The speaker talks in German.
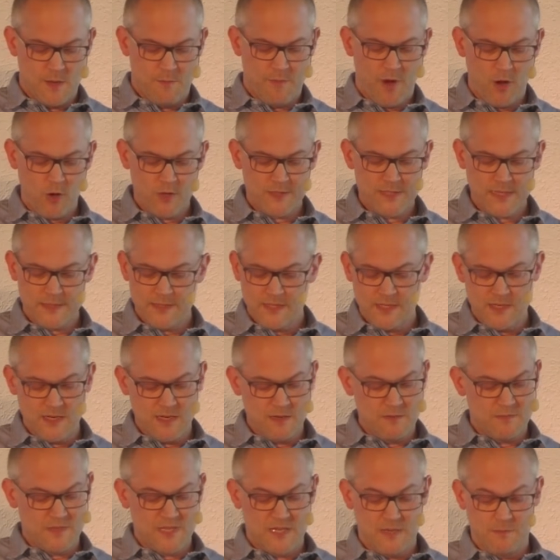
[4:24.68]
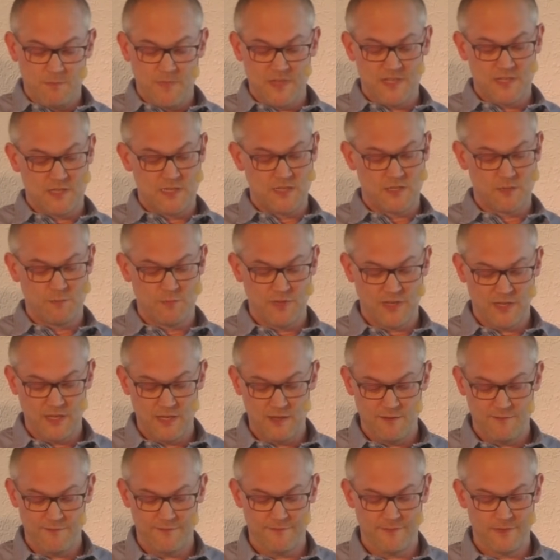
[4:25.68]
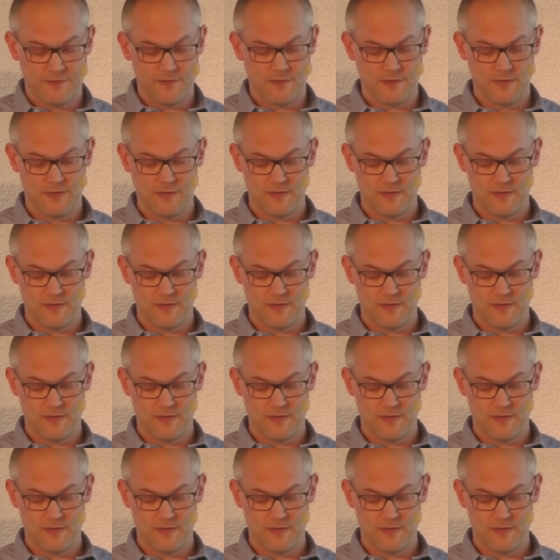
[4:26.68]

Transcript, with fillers: Paulus hat ihn mit diesem Brief